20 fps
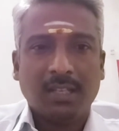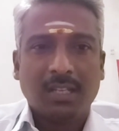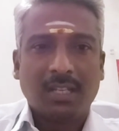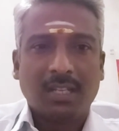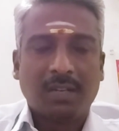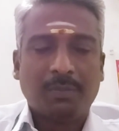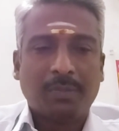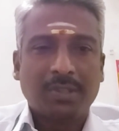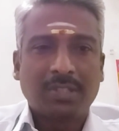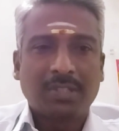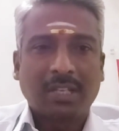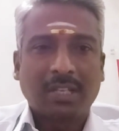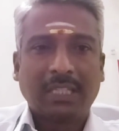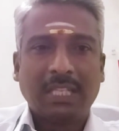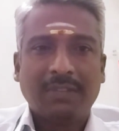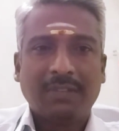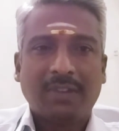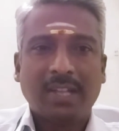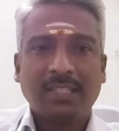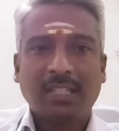ரொம்ப
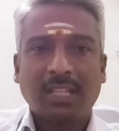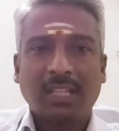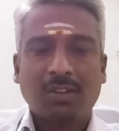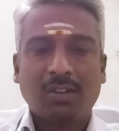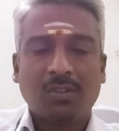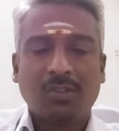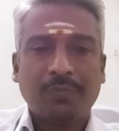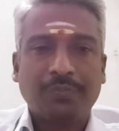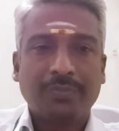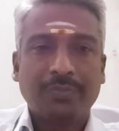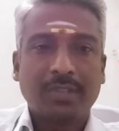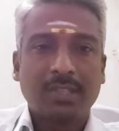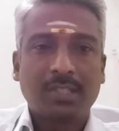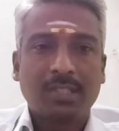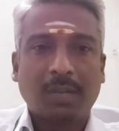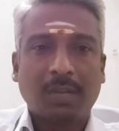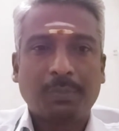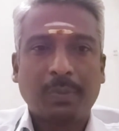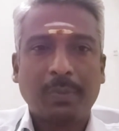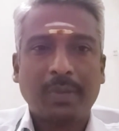சக்தி வாய்ந்ததாகவும்
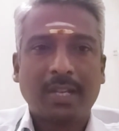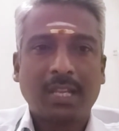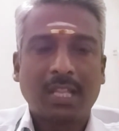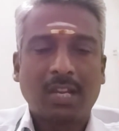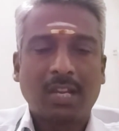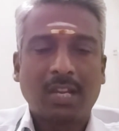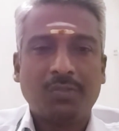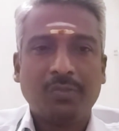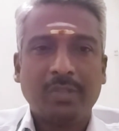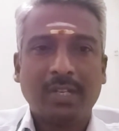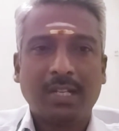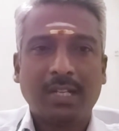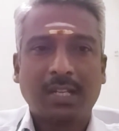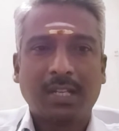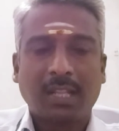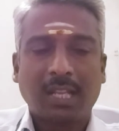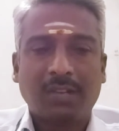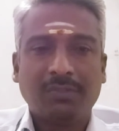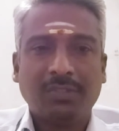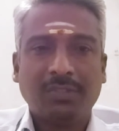சிறப்பு மிக்கதாகவும்
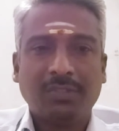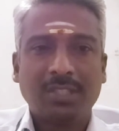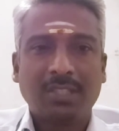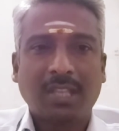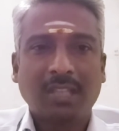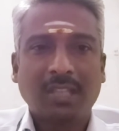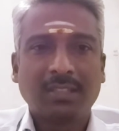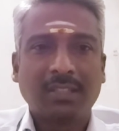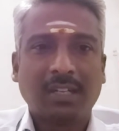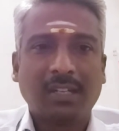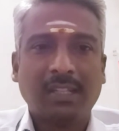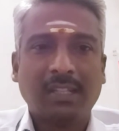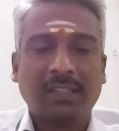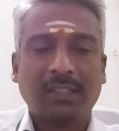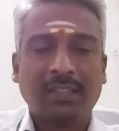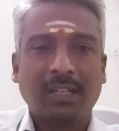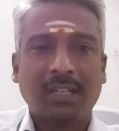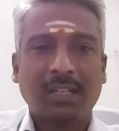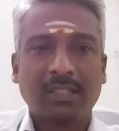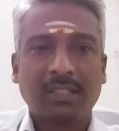இருக்கிறதா வந்து
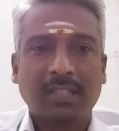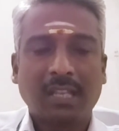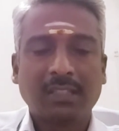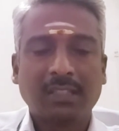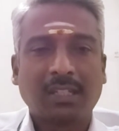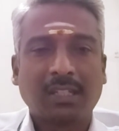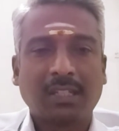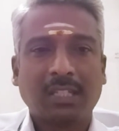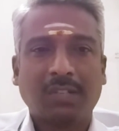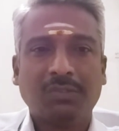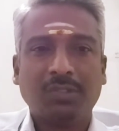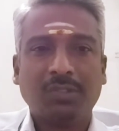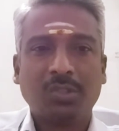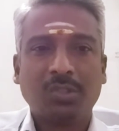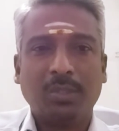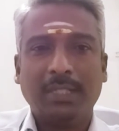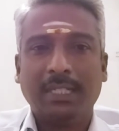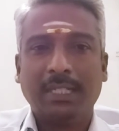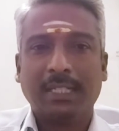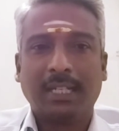சாஸ்திர சாஸ்திரத்தில் வந்து
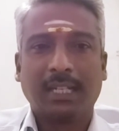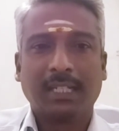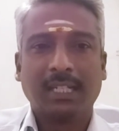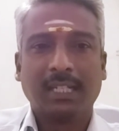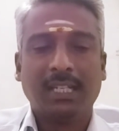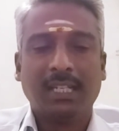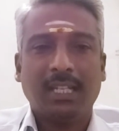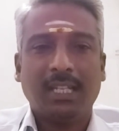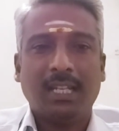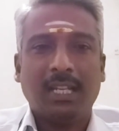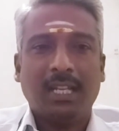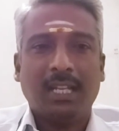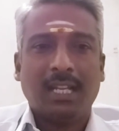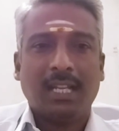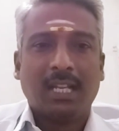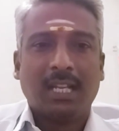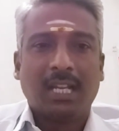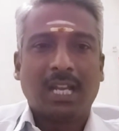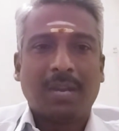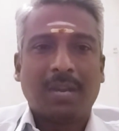சொல்லியிருக்கிறாங்க
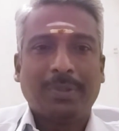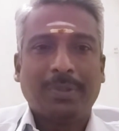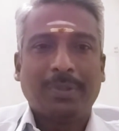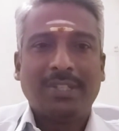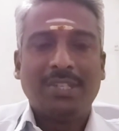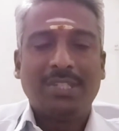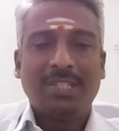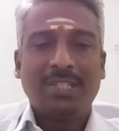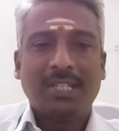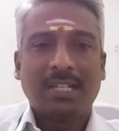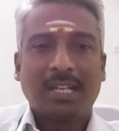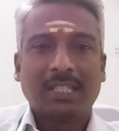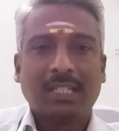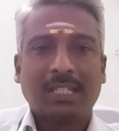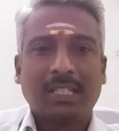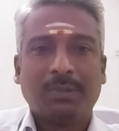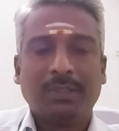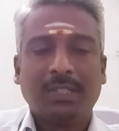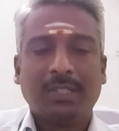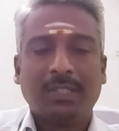அப்போ இந்த இஷ்டி
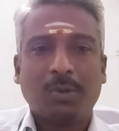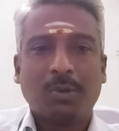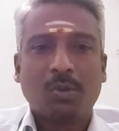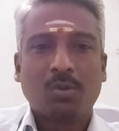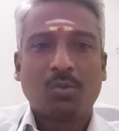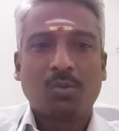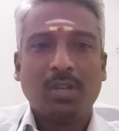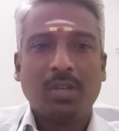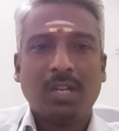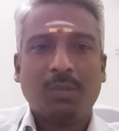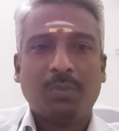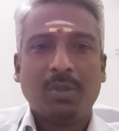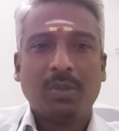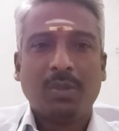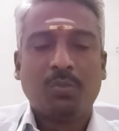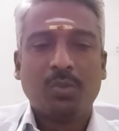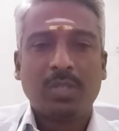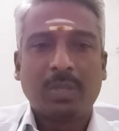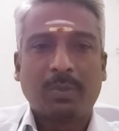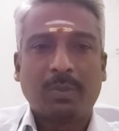காலத்தில் வந்து நம்ம ஒரு கோயிலில் போய்
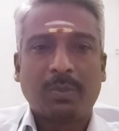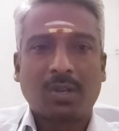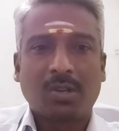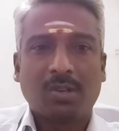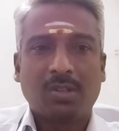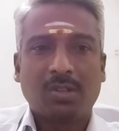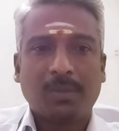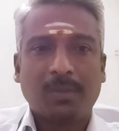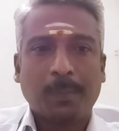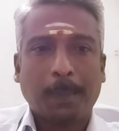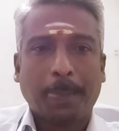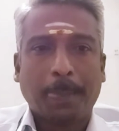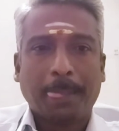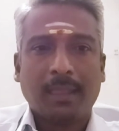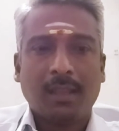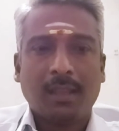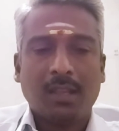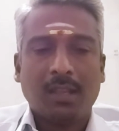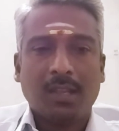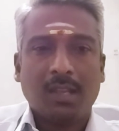பூஜை பண்ணுறோம்
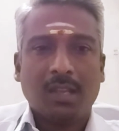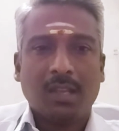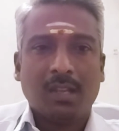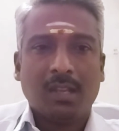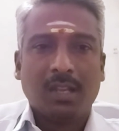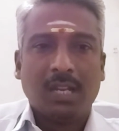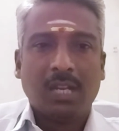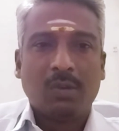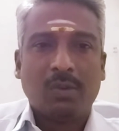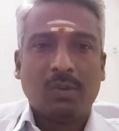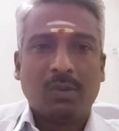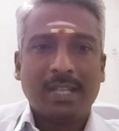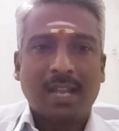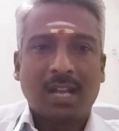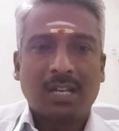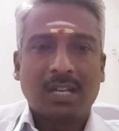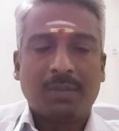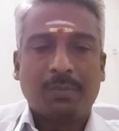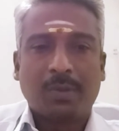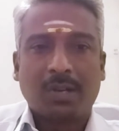இல்லை ஒரு
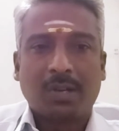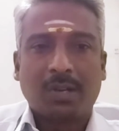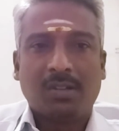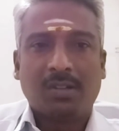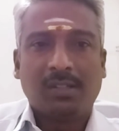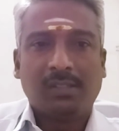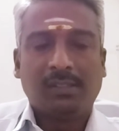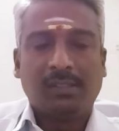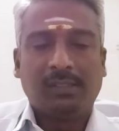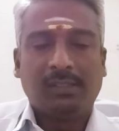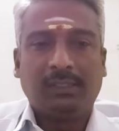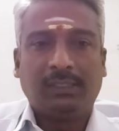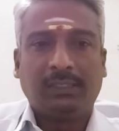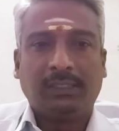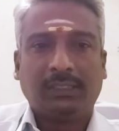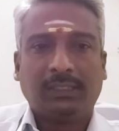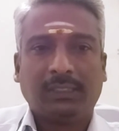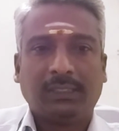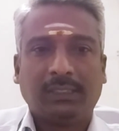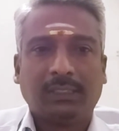யாகம் பண்ணுறோம்
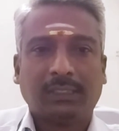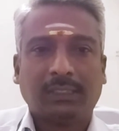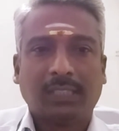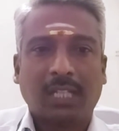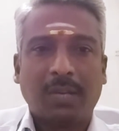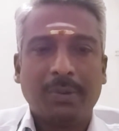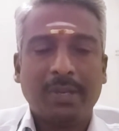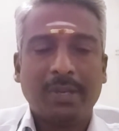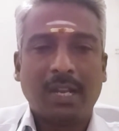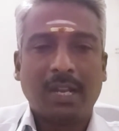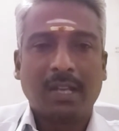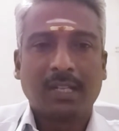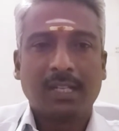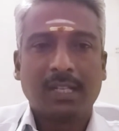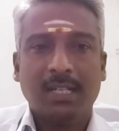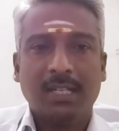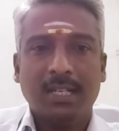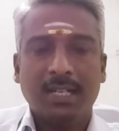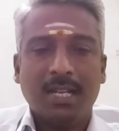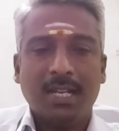அப்படின்னாக்கா
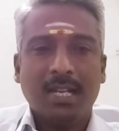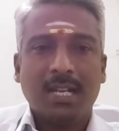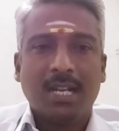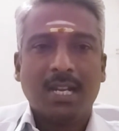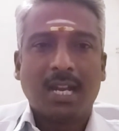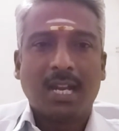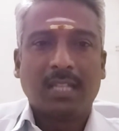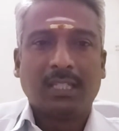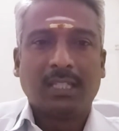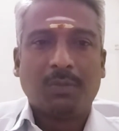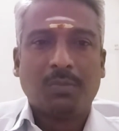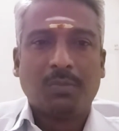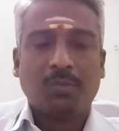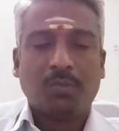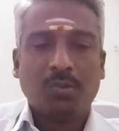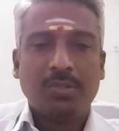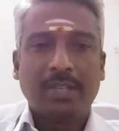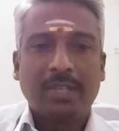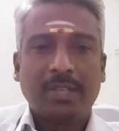அந்த பூஜை